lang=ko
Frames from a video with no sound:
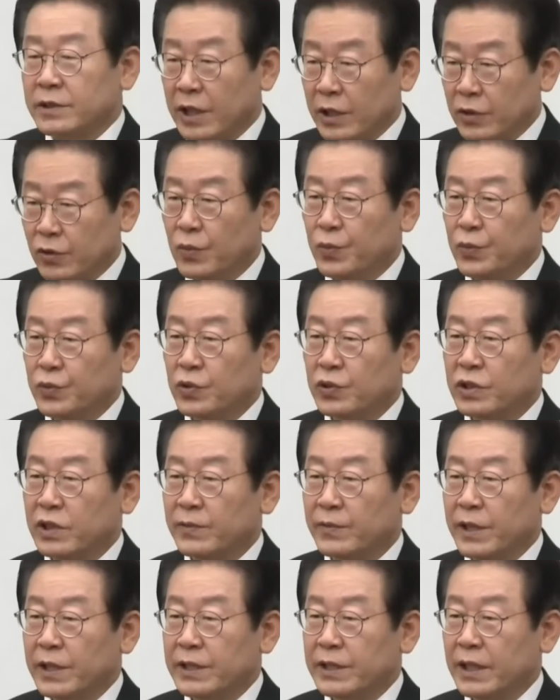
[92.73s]
제도 부족
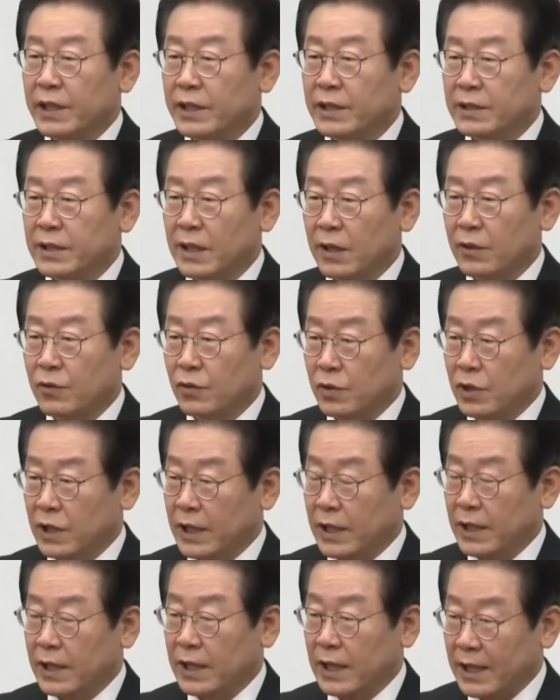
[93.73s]
때문에 생긴
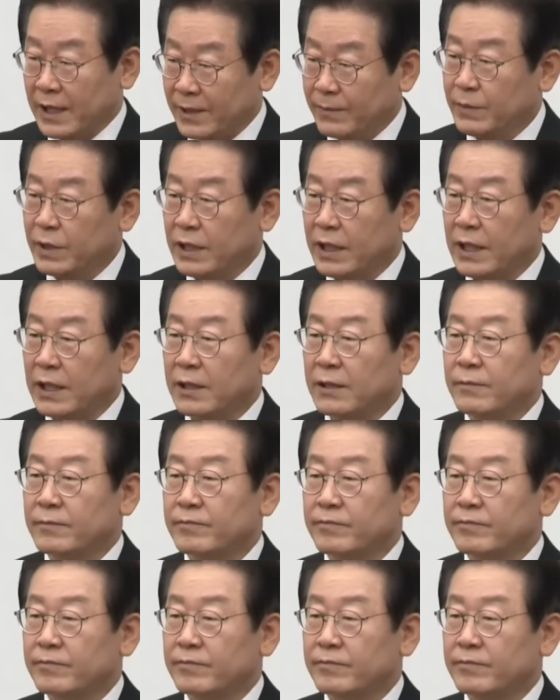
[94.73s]
사고가 아닙니다.